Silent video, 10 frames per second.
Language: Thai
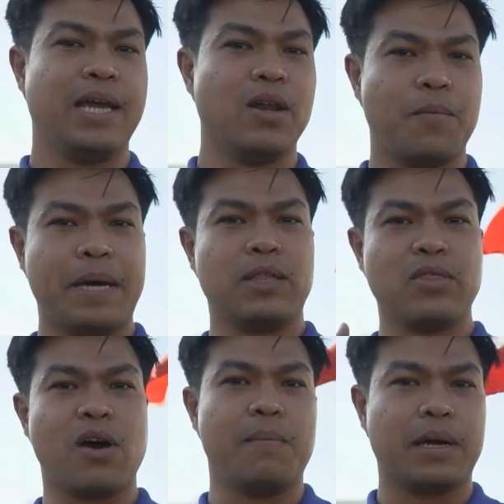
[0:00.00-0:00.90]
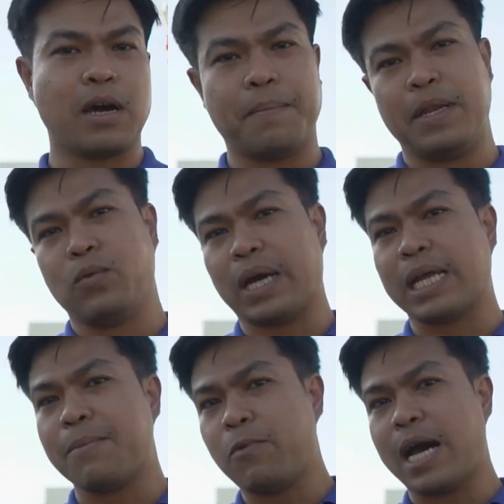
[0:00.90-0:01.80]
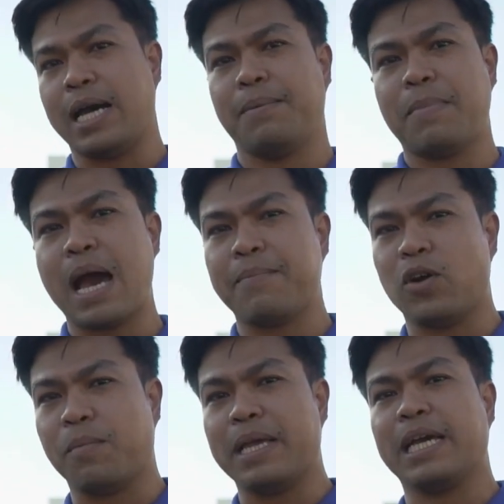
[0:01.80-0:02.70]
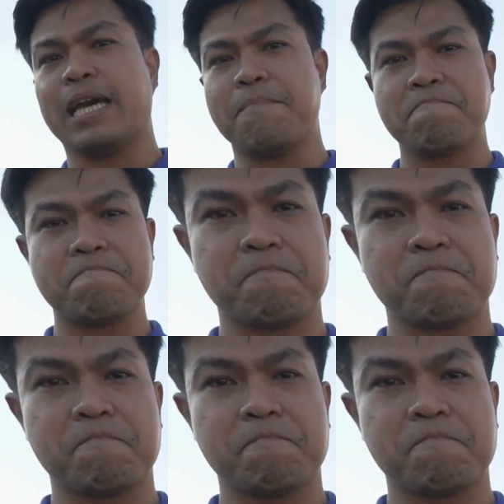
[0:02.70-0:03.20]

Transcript: เดี๋ยวเราไปทดสอบแล้วก็ไปดูกันครับว่าภาพจะออกมายังไงครับ